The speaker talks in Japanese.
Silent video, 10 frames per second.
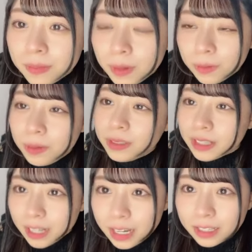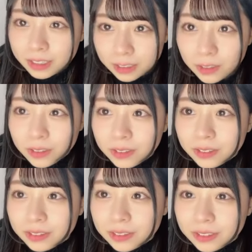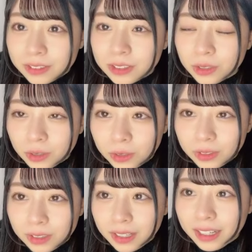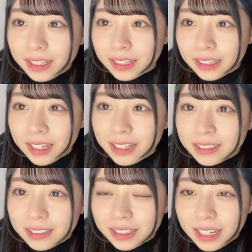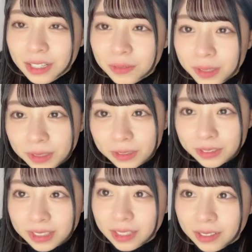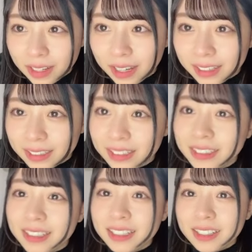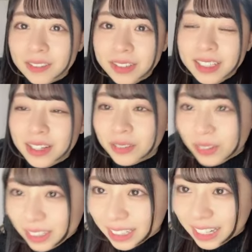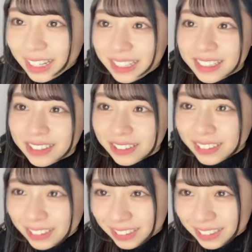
覚えてないでしょそう花が大学で何の勉強してるかみんな覚えてないでしょ